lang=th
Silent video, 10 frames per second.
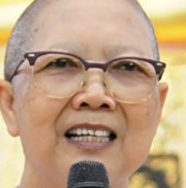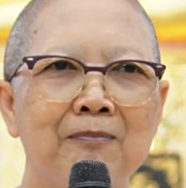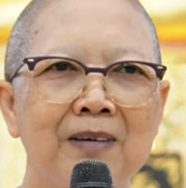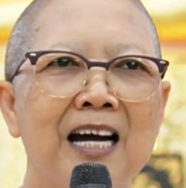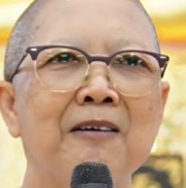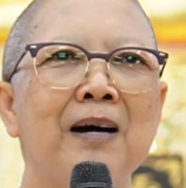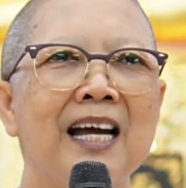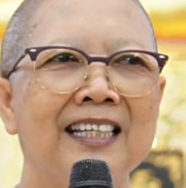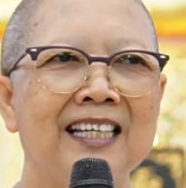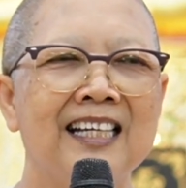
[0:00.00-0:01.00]
กำลัง
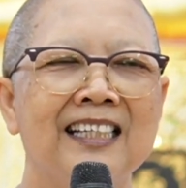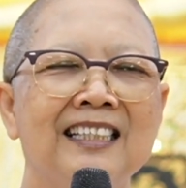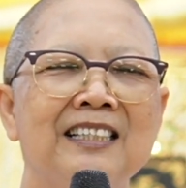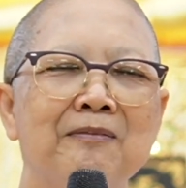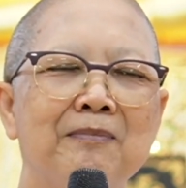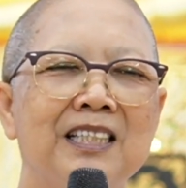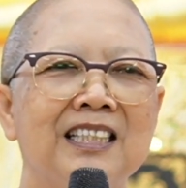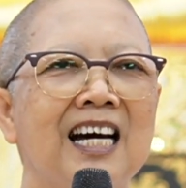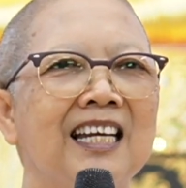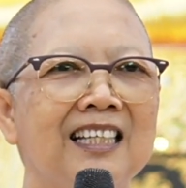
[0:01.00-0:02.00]
ภายในมี
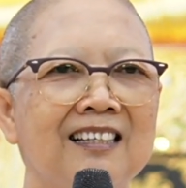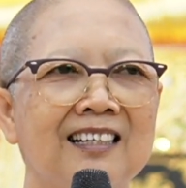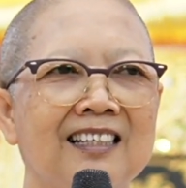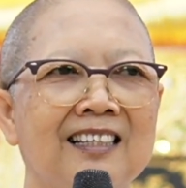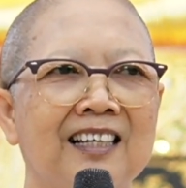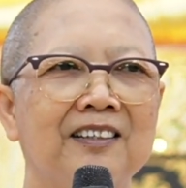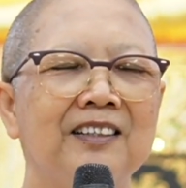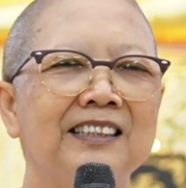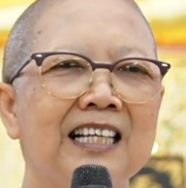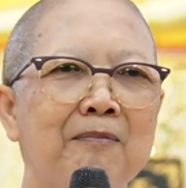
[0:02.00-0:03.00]
ฌานที่ละเอียด
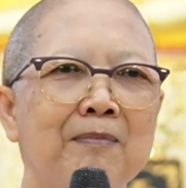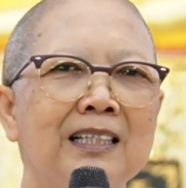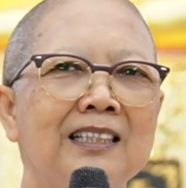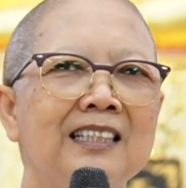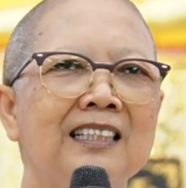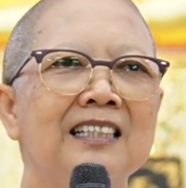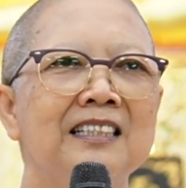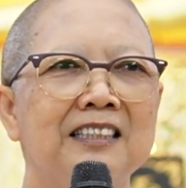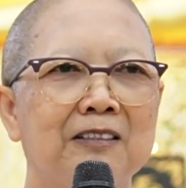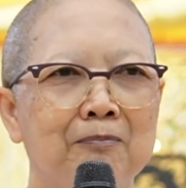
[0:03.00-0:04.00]
ก็สามารถที่จะ
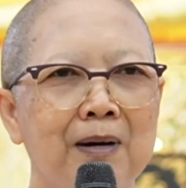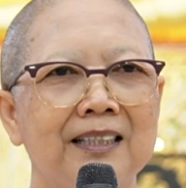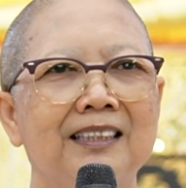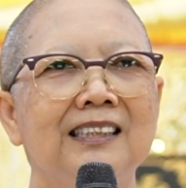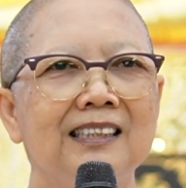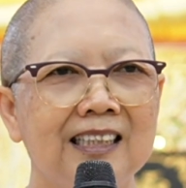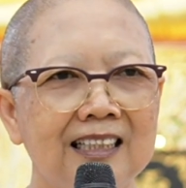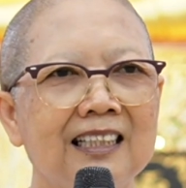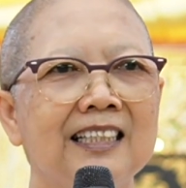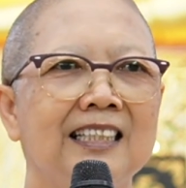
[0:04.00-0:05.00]
สัมผัสคลื่น
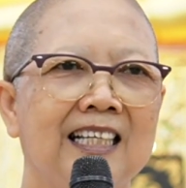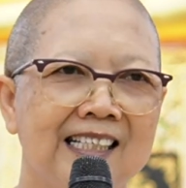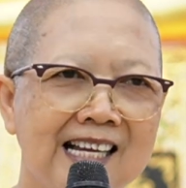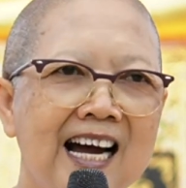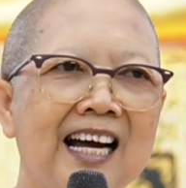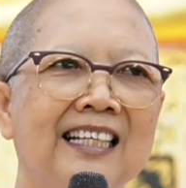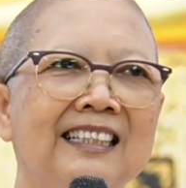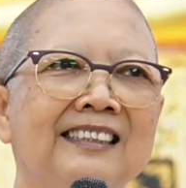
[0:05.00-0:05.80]
ที่ละเอียดได้